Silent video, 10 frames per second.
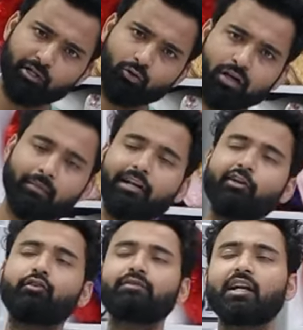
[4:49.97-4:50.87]
बिल्कुल हमारे
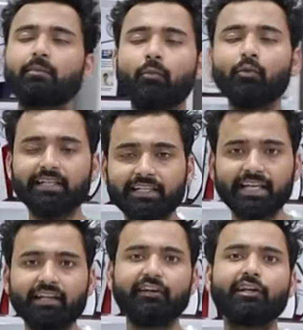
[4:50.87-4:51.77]
यूट्यूब चैनल पर आपको
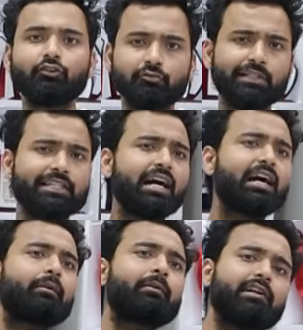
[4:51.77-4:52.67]
डिटेल वीडियोज मिलती है
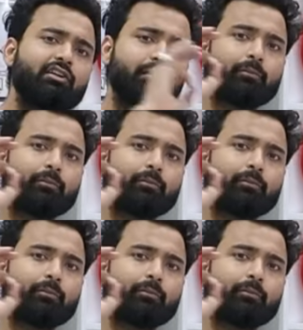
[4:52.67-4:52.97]
हर पर्टिकुलर